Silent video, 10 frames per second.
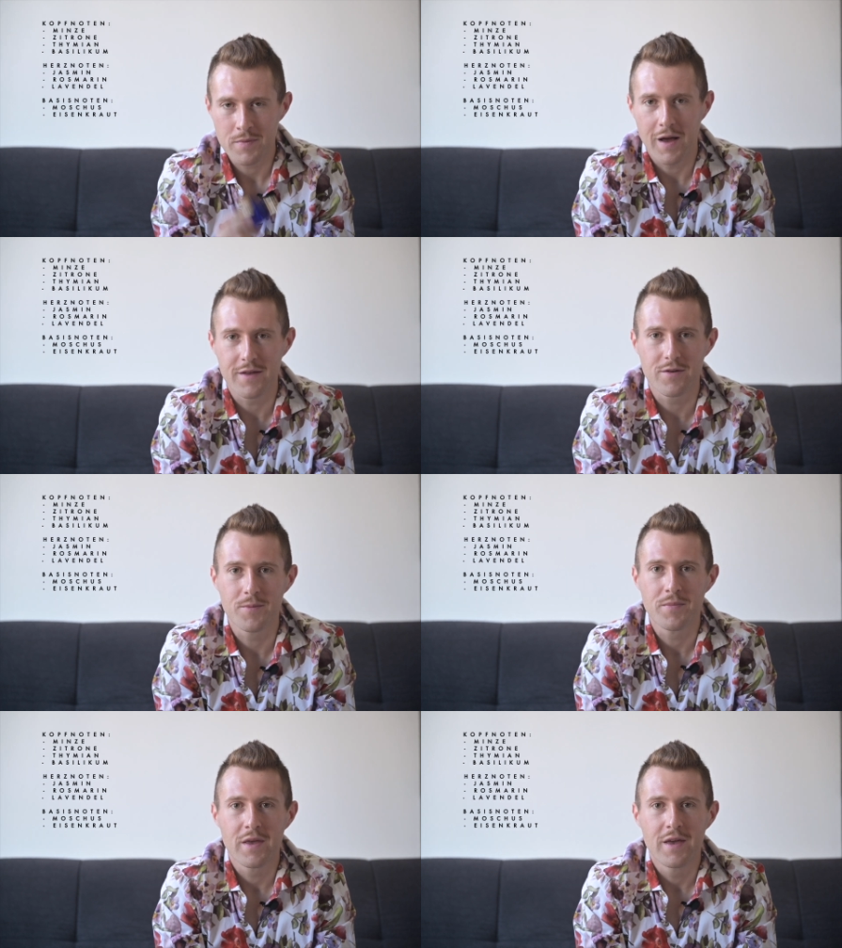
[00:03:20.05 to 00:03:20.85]

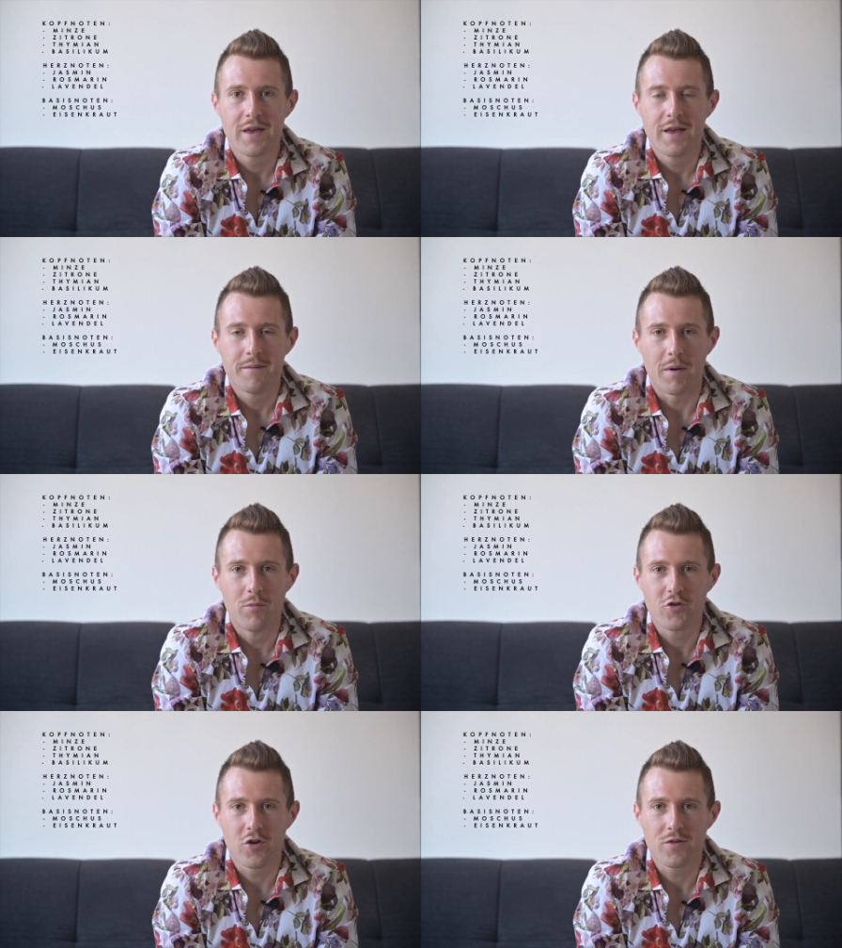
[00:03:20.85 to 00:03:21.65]
Also man
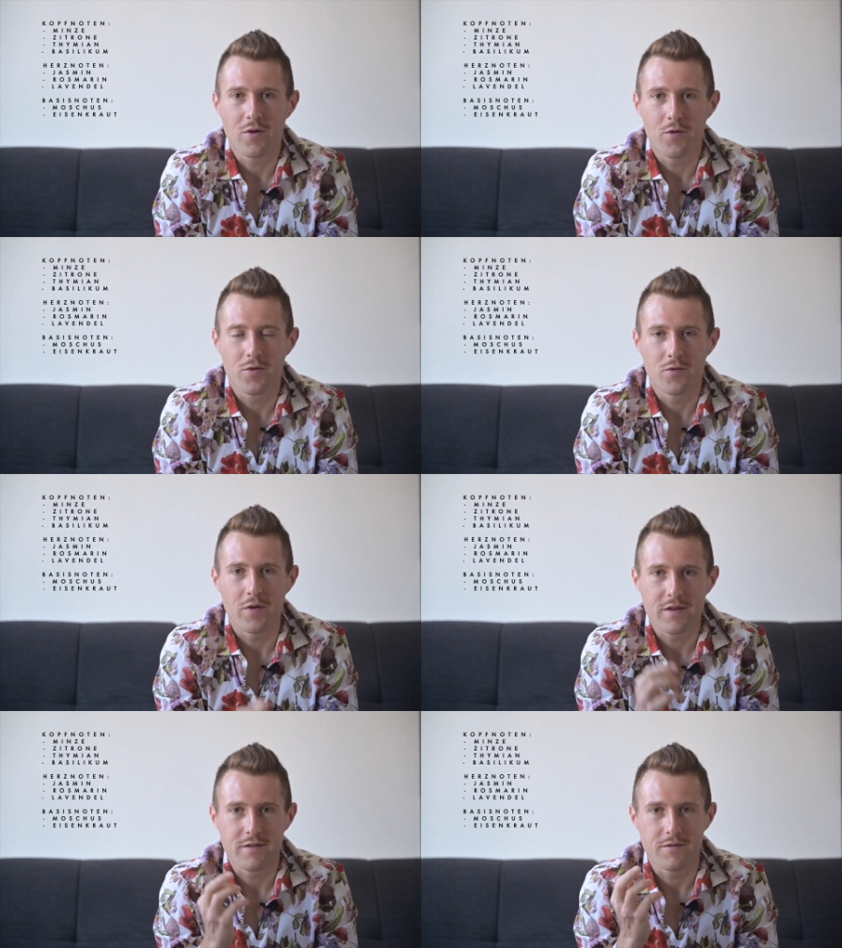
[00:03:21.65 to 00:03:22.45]
muss schon so auf so
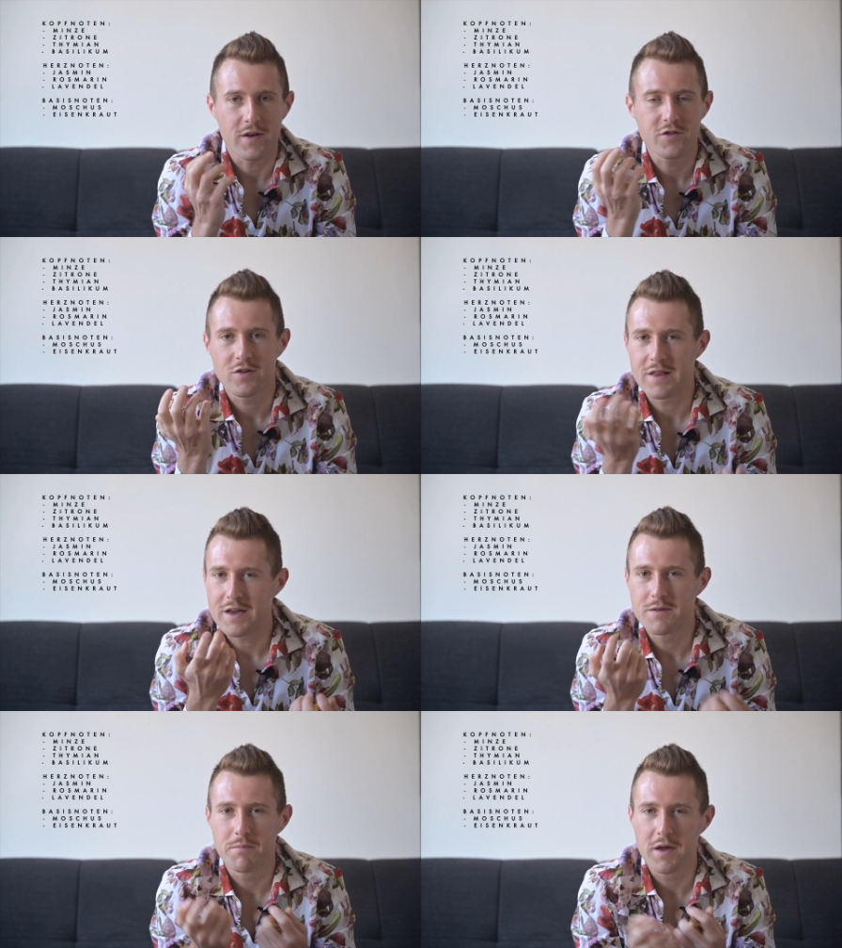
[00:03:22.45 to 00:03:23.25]
was fast schon
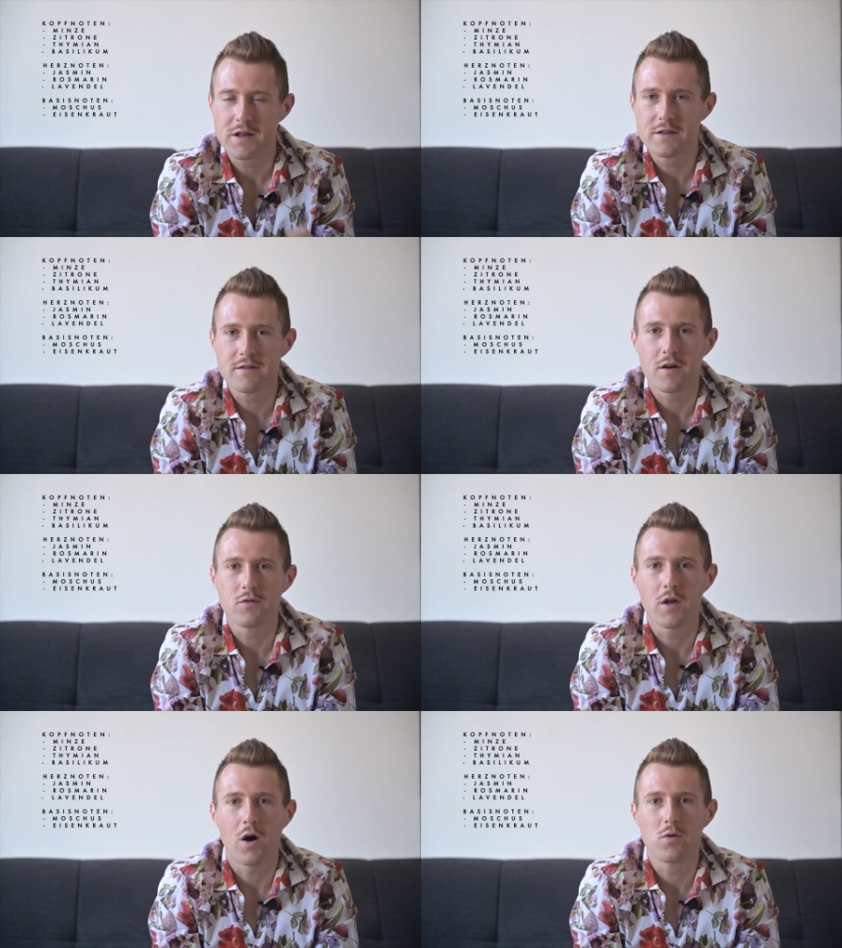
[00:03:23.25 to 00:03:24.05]
leicht prickelndes auf
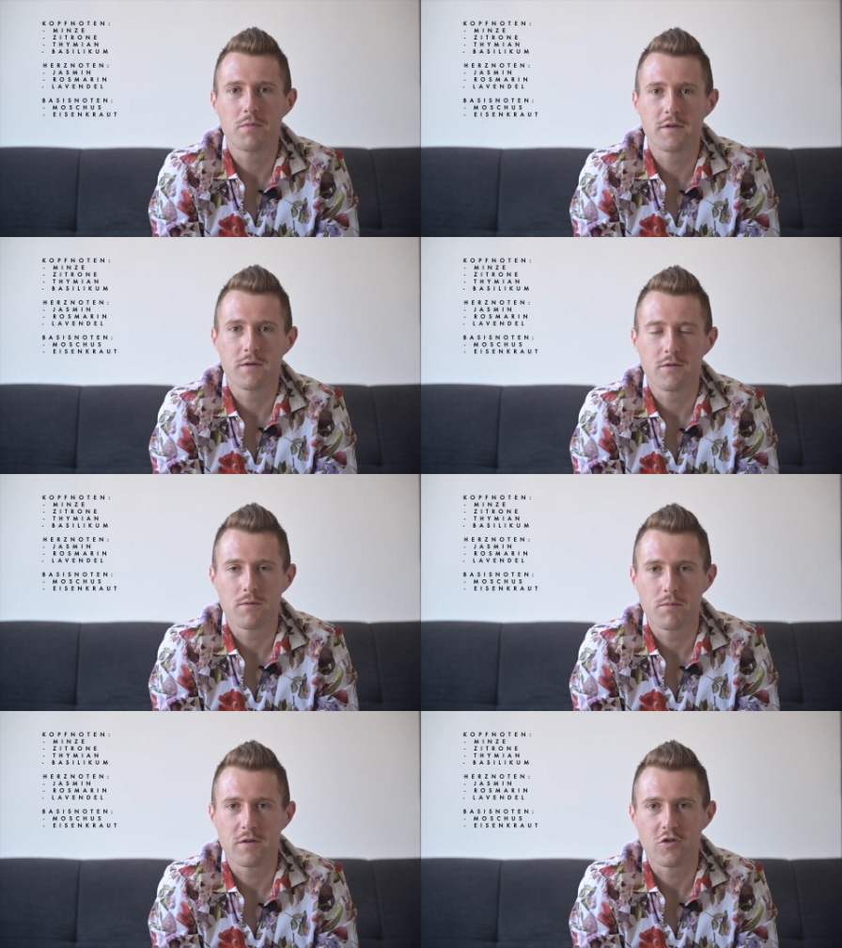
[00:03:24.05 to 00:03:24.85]
der Haut bisschen,
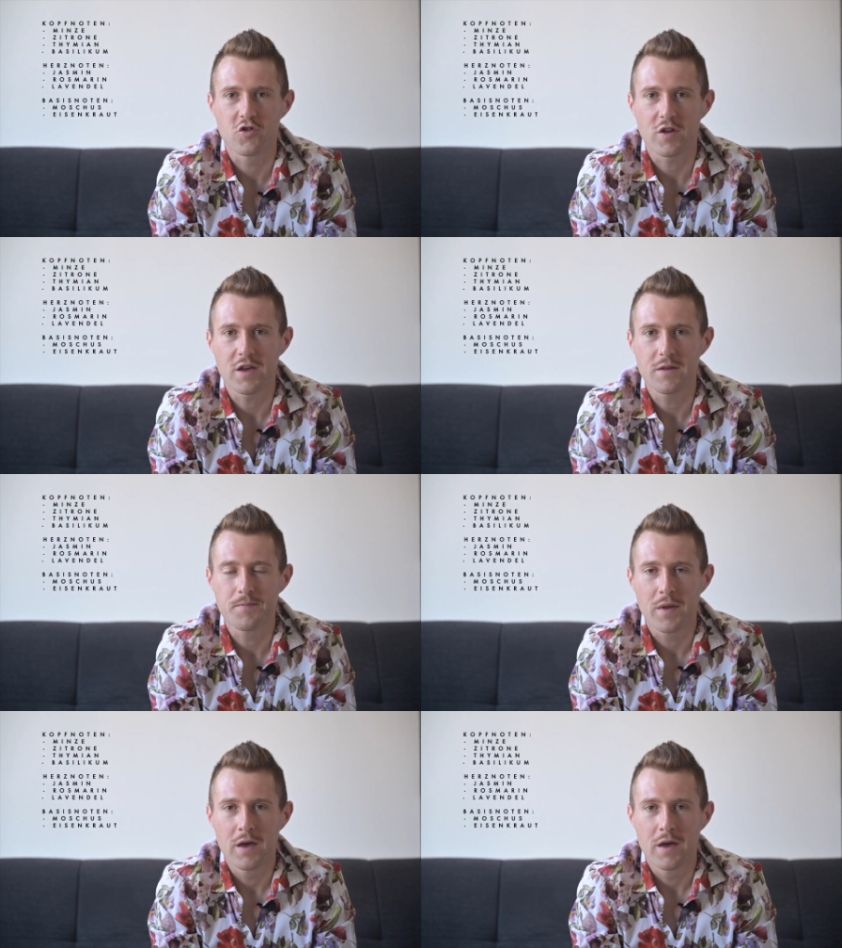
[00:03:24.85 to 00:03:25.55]
bisschen stehen.